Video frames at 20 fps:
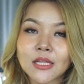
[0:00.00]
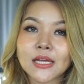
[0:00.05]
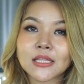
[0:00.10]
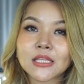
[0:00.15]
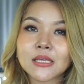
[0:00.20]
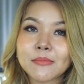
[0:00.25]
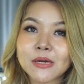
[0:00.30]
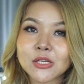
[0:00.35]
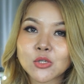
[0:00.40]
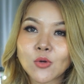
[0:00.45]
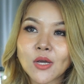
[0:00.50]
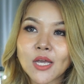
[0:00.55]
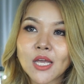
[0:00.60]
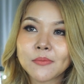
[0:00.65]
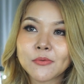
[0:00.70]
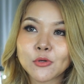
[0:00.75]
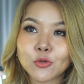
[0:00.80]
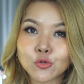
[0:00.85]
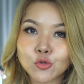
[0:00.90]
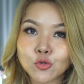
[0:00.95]
นะที่มาช่วยให้
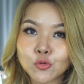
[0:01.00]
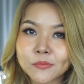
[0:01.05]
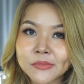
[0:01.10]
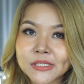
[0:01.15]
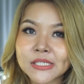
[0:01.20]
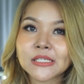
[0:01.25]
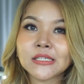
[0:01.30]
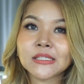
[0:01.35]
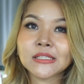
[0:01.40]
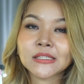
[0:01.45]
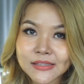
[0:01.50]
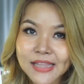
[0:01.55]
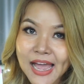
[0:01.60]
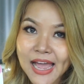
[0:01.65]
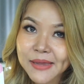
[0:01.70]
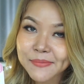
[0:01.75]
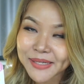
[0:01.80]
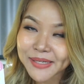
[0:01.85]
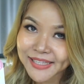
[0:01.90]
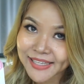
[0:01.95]
ผิวชุ่มชื้นได้
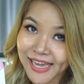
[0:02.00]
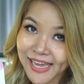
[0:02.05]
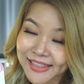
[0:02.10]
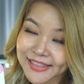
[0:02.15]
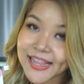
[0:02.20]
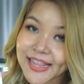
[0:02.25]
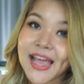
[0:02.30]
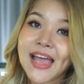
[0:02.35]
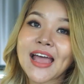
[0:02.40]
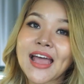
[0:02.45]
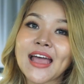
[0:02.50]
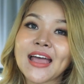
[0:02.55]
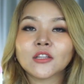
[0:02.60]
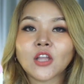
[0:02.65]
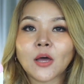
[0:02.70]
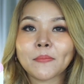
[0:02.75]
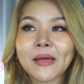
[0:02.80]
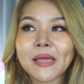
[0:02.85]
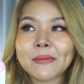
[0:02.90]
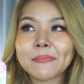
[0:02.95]
เหมือนกันนะต่
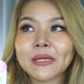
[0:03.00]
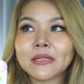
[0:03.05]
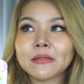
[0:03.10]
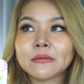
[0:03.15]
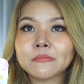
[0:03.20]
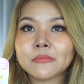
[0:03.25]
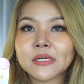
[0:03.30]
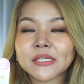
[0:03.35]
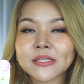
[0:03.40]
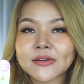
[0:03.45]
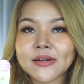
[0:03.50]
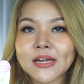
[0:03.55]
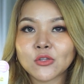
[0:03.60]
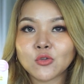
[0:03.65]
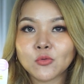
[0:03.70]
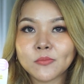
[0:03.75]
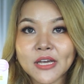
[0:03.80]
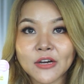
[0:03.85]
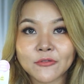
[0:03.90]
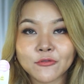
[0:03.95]
อไปเป็นเมอร์ซิเรียดู
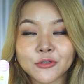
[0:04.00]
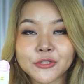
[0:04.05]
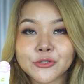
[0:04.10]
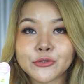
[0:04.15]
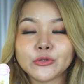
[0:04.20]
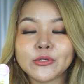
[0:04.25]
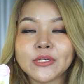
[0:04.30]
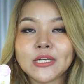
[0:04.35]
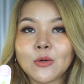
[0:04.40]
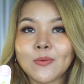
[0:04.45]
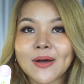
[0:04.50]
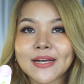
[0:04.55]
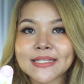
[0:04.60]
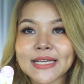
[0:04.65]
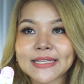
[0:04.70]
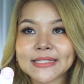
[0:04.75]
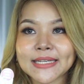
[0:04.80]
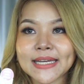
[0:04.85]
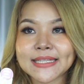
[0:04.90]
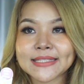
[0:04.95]
เบียฟูสจุยหรือว่าสา
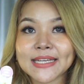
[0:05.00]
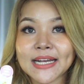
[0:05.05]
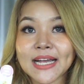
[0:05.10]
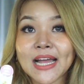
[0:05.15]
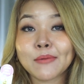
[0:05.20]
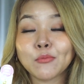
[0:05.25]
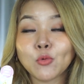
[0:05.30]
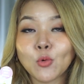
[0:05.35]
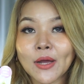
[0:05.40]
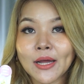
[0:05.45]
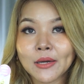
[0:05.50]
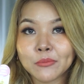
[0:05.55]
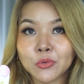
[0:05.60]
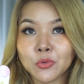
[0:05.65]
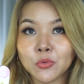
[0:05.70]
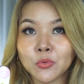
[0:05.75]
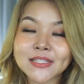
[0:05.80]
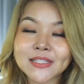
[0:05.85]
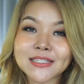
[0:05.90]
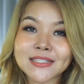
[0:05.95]
รสกัดจากคามู
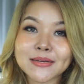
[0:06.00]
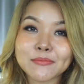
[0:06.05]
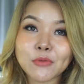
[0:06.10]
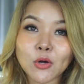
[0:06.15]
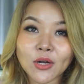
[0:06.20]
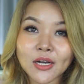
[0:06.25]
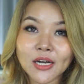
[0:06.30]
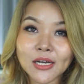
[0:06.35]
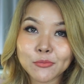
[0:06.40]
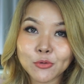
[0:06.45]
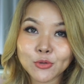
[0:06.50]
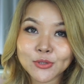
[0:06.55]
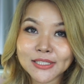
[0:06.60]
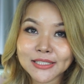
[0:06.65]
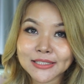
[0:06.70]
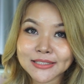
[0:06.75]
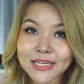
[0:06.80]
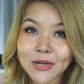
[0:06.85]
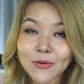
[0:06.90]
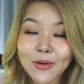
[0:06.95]
จริงๆหม่องเคยพูดถึ
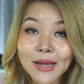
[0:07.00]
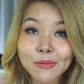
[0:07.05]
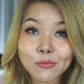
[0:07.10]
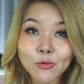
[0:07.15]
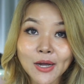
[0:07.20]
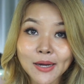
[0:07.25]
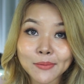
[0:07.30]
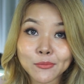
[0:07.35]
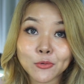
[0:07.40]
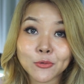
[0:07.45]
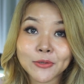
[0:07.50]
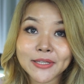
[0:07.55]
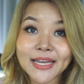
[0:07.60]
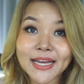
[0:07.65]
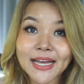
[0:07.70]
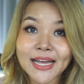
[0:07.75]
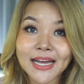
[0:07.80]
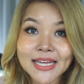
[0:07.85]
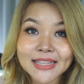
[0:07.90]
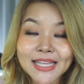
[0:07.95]
งเจ้าคามูเนี่ย
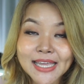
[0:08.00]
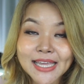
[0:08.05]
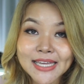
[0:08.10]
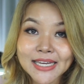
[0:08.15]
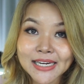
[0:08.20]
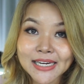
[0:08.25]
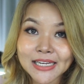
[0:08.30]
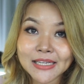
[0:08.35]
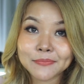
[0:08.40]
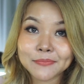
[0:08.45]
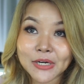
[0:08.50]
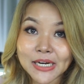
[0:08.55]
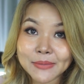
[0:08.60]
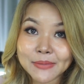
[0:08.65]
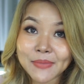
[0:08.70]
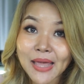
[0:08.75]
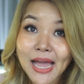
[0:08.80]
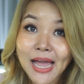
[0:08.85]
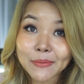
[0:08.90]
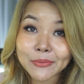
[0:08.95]
ค่ะในคลิปครีม
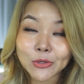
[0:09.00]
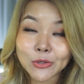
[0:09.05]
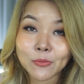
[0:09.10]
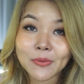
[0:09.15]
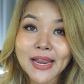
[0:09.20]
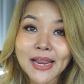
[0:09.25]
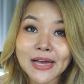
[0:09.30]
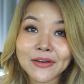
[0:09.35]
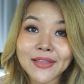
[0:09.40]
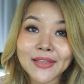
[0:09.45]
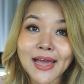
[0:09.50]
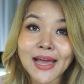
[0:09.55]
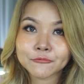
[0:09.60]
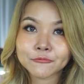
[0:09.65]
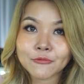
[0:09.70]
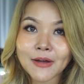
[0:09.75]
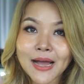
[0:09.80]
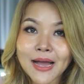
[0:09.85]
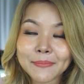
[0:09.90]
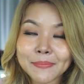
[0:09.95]
ทาผิวไปแล้วนะ
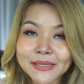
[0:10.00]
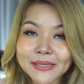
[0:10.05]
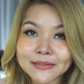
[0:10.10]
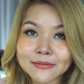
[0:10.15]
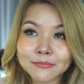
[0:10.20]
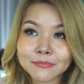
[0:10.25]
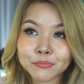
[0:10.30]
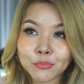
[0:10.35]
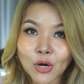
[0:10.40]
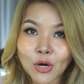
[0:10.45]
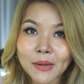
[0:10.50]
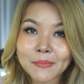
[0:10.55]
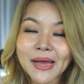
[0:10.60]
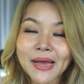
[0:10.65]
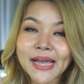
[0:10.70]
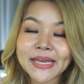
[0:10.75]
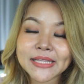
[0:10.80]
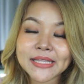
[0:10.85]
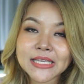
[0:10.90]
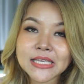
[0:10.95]
ว่าเป็นผลไม้
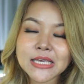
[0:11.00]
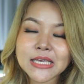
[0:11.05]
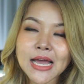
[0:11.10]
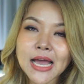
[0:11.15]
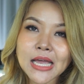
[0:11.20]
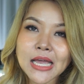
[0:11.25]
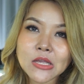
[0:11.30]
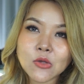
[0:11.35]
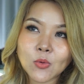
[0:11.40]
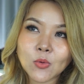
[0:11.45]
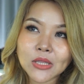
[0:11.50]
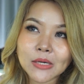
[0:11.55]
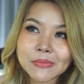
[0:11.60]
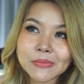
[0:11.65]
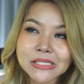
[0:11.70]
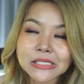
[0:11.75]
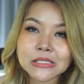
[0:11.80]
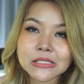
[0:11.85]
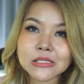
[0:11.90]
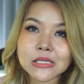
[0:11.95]
ที่ให้วิตามิ
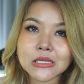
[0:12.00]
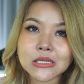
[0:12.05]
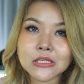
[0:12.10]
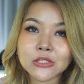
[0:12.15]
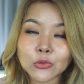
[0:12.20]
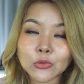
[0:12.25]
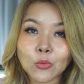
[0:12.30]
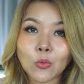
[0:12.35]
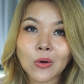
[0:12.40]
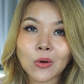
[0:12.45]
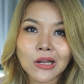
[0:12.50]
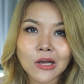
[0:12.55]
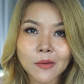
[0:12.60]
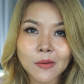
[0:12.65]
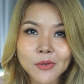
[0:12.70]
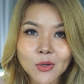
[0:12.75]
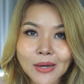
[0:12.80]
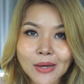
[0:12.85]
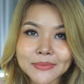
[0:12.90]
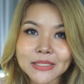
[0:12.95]
นซีสูงแล้วก็
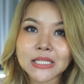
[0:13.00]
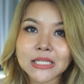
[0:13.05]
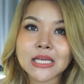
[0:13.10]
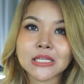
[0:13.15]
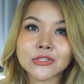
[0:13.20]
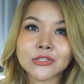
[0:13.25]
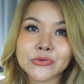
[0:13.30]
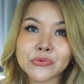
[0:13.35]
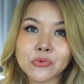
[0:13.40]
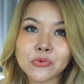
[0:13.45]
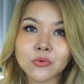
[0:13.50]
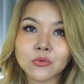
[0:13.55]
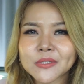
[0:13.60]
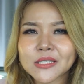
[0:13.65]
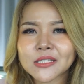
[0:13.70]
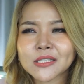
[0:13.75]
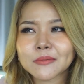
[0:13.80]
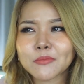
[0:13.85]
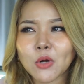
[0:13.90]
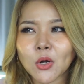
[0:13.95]
มีความเสถียรสูงจ
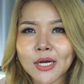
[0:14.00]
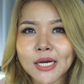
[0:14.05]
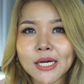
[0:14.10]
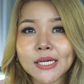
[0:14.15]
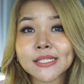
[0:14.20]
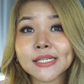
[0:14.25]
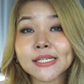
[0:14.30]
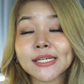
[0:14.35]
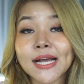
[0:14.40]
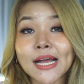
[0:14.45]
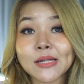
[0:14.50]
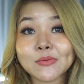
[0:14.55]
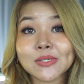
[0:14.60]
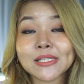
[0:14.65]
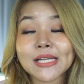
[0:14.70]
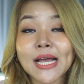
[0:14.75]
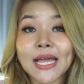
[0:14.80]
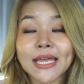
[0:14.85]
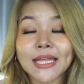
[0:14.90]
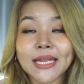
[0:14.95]
ริงๆหม่องเคยเจองานวิ
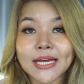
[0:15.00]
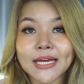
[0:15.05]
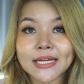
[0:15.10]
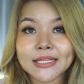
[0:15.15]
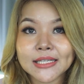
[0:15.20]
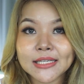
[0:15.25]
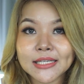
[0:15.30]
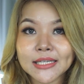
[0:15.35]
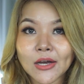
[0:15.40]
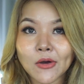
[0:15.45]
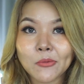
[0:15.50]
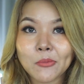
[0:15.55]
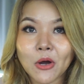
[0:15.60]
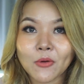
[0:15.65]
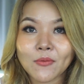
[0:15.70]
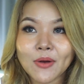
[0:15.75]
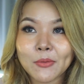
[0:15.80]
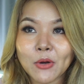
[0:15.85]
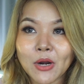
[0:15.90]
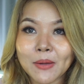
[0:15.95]
จัยนะคะที่เขาบอก
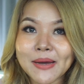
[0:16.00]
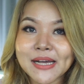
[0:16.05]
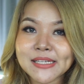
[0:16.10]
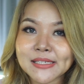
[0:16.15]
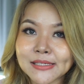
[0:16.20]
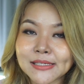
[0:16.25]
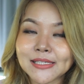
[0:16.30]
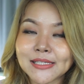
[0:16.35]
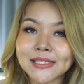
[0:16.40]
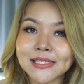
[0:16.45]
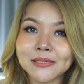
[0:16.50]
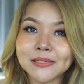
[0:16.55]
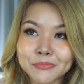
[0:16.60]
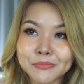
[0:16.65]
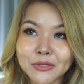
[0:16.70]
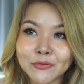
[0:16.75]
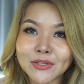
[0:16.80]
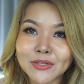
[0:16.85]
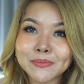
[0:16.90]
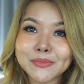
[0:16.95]
ว่าผลไม้ชนิดนี้
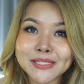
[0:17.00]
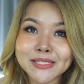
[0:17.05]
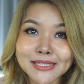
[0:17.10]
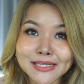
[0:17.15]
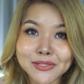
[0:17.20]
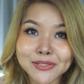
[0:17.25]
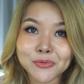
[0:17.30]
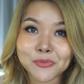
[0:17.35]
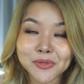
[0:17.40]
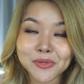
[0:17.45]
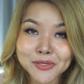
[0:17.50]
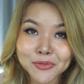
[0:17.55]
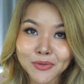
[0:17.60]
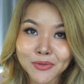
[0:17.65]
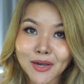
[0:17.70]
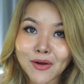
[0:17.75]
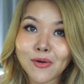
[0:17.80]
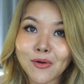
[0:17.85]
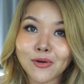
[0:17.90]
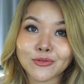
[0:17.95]
มีวิตามินซีสูงที่สุดใน
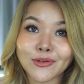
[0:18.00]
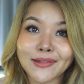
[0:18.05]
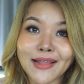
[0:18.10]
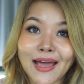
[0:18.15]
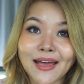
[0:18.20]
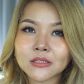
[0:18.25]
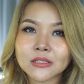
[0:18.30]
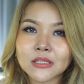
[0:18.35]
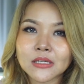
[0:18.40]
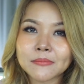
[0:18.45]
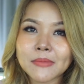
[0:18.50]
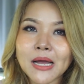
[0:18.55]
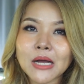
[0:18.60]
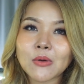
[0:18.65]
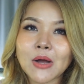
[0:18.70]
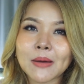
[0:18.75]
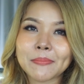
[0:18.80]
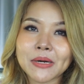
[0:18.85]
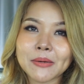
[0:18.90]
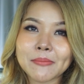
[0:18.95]
โลกด้วยนะซึ่งมากก
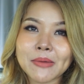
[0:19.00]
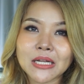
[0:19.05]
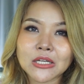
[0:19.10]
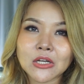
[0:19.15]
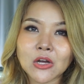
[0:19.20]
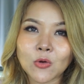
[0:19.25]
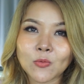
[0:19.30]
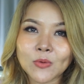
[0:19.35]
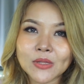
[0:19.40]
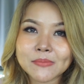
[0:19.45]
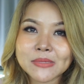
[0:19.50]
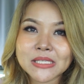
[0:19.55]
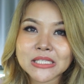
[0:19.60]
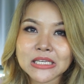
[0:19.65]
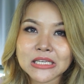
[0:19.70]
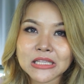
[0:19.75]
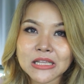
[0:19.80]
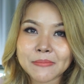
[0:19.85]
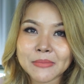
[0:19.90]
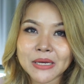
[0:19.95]
ว่าปริมาณของวิตามินซี
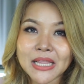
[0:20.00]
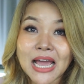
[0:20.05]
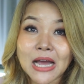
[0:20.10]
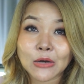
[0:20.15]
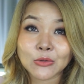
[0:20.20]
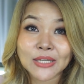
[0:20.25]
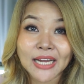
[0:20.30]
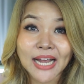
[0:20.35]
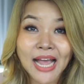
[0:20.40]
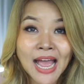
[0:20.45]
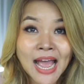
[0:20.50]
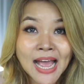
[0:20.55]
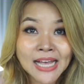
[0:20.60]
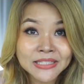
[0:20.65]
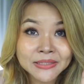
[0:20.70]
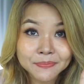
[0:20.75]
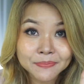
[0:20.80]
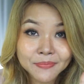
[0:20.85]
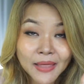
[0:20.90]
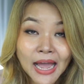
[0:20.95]
ในมะนาวถึง
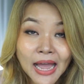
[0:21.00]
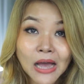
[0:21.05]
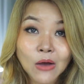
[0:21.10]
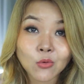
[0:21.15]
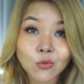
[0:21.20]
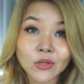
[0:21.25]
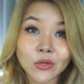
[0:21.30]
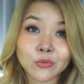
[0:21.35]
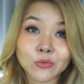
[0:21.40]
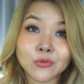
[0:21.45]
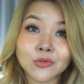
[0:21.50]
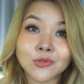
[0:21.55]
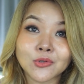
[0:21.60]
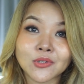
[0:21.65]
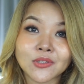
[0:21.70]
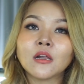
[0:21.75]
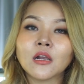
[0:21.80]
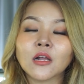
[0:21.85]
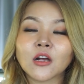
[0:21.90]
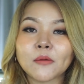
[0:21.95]
50เท่านะคุณ
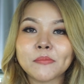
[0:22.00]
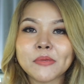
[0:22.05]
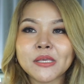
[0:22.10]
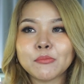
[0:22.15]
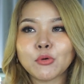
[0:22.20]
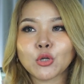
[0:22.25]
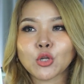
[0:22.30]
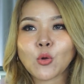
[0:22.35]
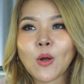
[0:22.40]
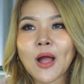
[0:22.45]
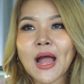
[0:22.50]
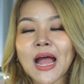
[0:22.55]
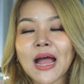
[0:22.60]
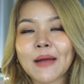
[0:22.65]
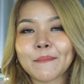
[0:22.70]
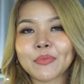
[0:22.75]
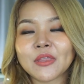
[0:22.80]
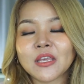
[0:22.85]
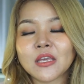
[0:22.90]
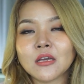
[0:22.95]
แล้วก็มีบทความ
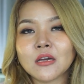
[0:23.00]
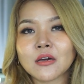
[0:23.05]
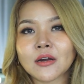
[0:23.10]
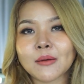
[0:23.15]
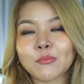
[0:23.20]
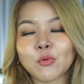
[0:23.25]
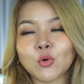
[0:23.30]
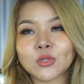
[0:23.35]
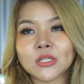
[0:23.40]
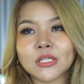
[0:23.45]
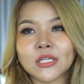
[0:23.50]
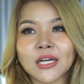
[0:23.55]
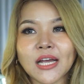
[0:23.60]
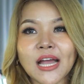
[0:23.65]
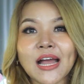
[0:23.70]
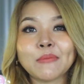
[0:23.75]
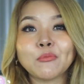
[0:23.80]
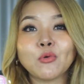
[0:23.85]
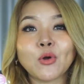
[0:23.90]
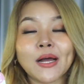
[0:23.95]
ที่ระบุถึง
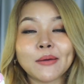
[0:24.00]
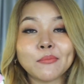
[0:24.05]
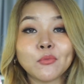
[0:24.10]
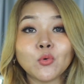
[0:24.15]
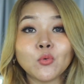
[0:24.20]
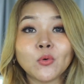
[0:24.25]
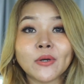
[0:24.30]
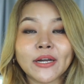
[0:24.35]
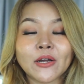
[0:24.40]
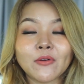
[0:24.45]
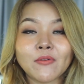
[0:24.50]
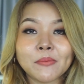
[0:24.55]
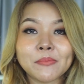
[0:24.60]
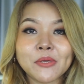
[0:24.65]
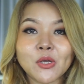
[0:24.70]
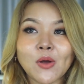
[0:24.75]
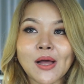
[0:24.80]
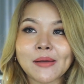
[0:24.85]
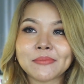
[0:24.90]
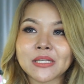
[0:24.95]
คามูนะว่ามี
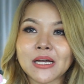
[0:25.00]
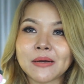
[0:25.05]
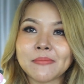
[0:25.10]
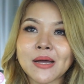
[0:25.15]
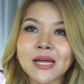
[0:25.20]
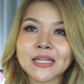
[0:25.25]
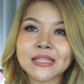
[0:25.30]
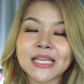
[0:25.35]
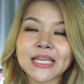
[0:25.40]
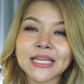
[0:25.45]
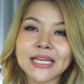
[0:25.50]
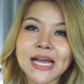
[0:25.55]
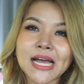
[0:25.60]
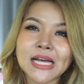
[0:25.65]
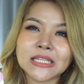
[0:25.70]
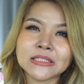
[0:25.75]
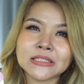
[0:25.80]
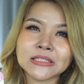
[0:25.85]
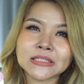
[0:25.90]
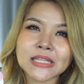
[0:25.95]
ความสามารถในกา
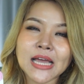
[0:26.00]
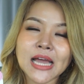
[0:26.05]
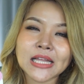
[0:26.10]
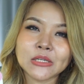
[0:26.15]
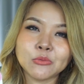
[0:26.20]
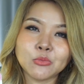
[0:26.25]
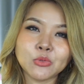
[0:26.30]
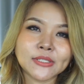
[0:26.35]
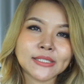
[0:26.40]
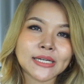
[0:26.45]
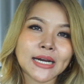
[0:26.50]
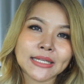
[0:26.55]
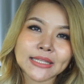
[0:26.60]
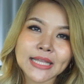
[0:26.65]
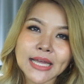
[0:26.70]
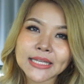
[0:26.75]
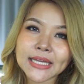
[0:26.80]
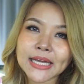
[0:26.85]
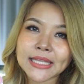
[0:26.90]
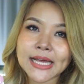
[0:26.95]
รต้านอนุมูลอิสระ
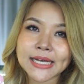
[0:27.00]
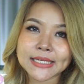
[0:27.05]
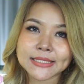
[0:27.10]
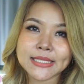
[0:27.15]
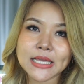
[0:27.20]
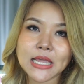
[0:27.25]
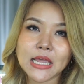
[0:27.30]
ต้านการอักเส